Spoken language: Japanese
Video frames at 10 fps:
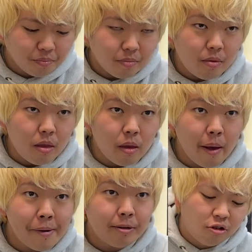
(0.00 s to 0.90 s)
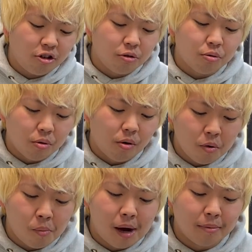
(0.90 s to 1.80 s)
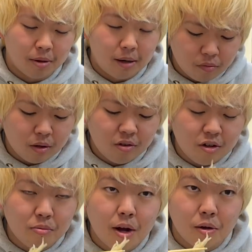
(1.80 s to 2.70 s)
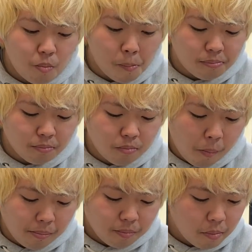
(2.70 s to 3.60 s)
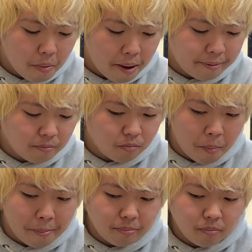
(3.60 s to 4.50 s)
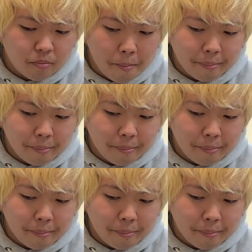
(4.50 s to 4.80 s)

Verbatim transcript: 味付けはしない塩とごま油全然うまいよ水やんそっち燃やした水でしょ